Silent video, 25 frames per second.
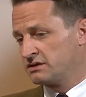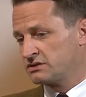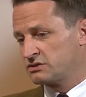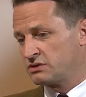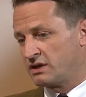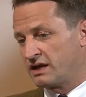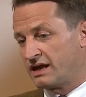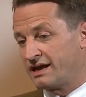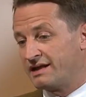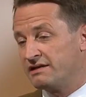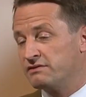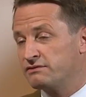
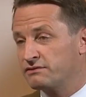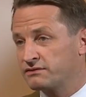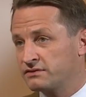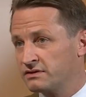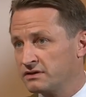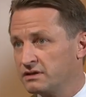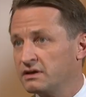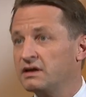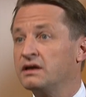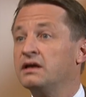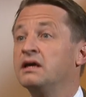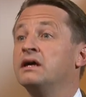zur
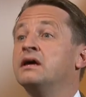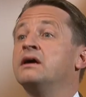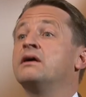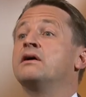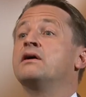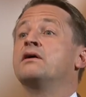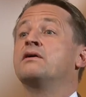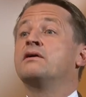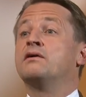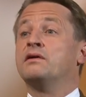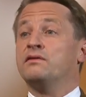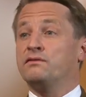Hälfte
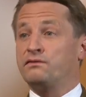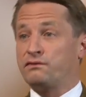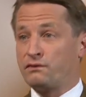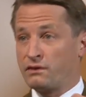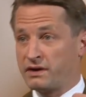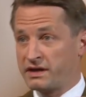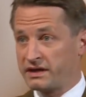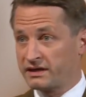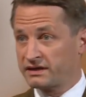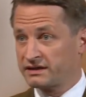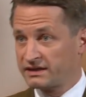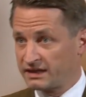
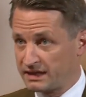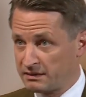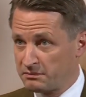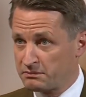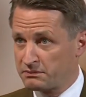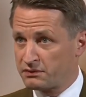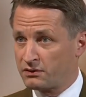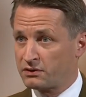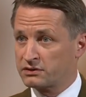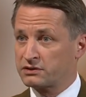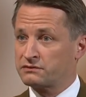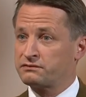vorherige mhm.
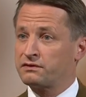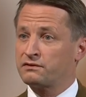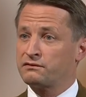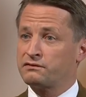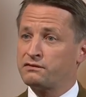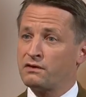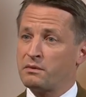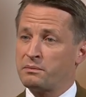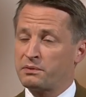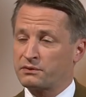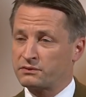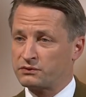Importe von
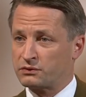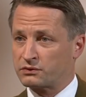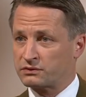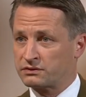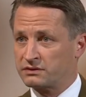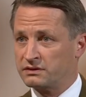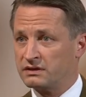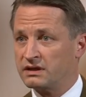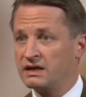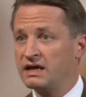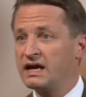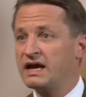
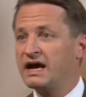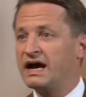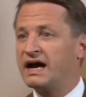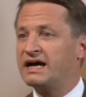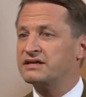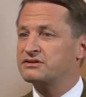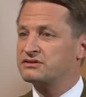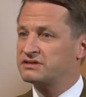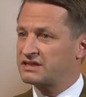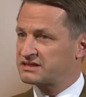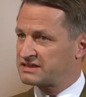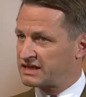Vorprodukten.
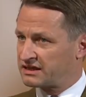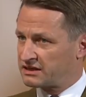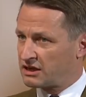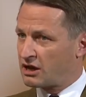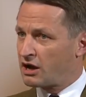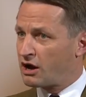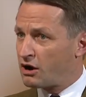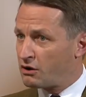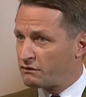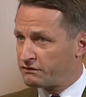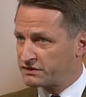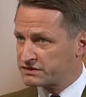Also das hat
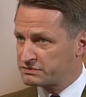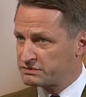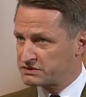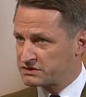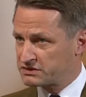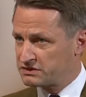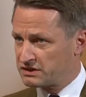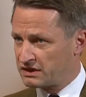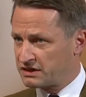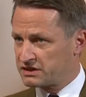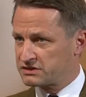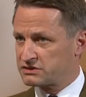auch was
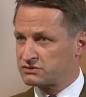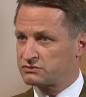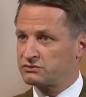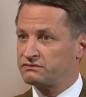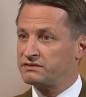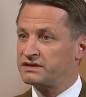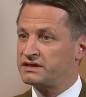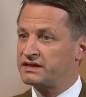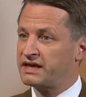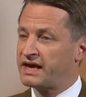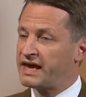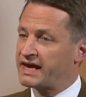miteinander zu tun.
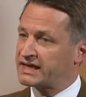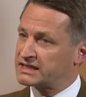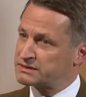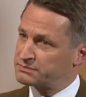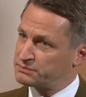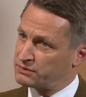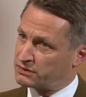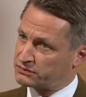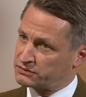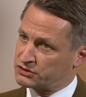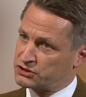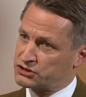Wenn die
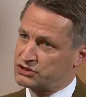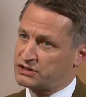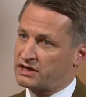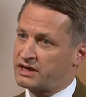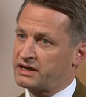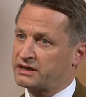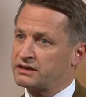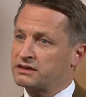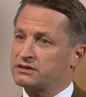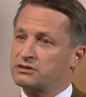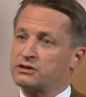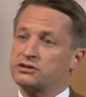Exporte
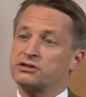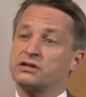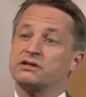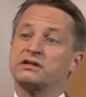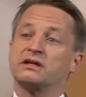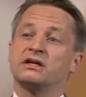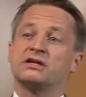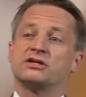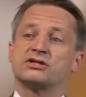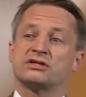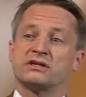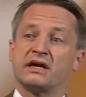steigen in Deutschland,
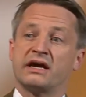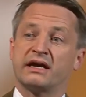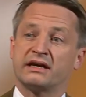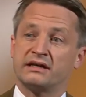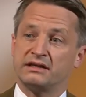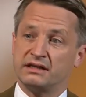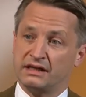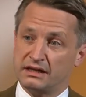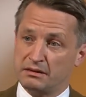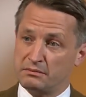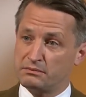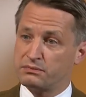dann steigen
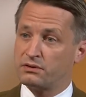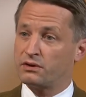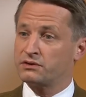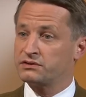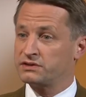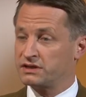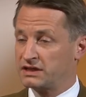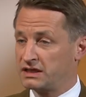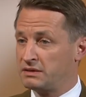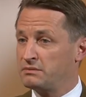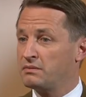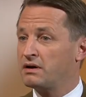die
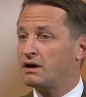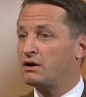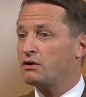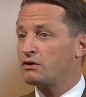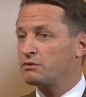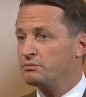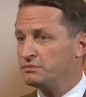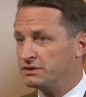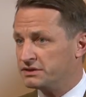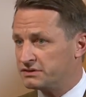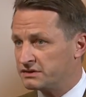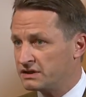Importe immer
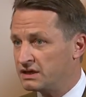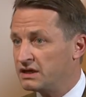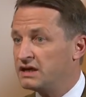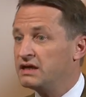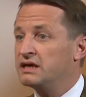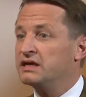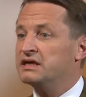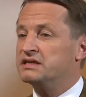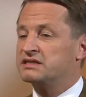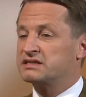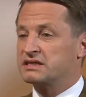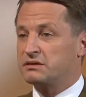auch mit.
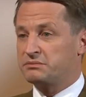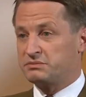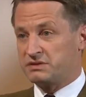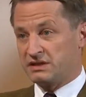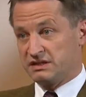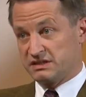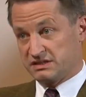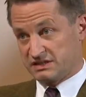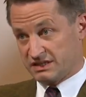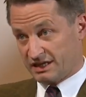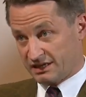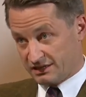Es gibt
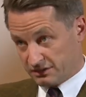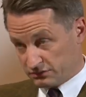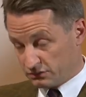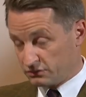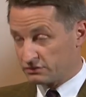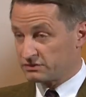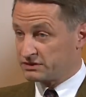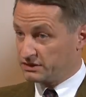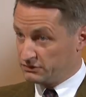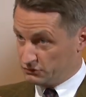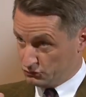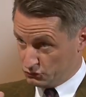den Saldo,
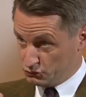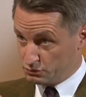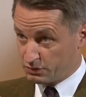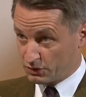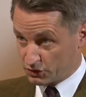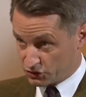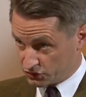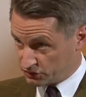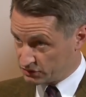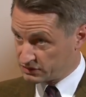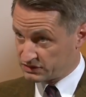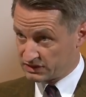den
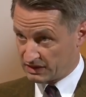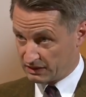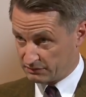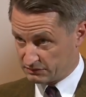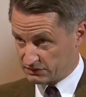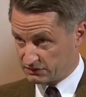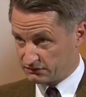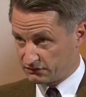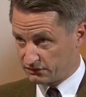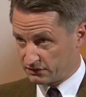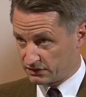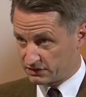Überschuss, da haben
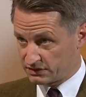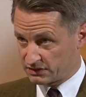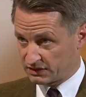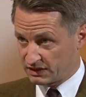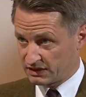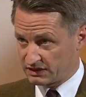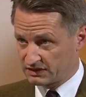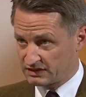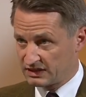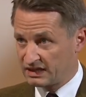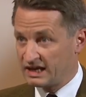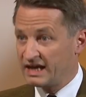Sie völlig
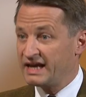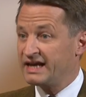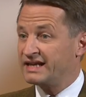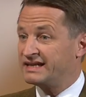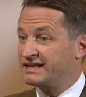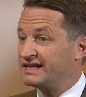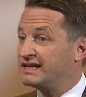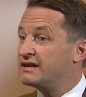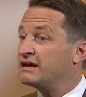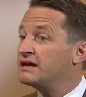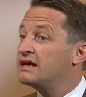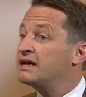recht.
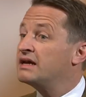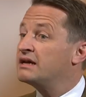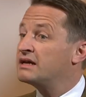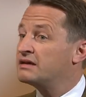Der,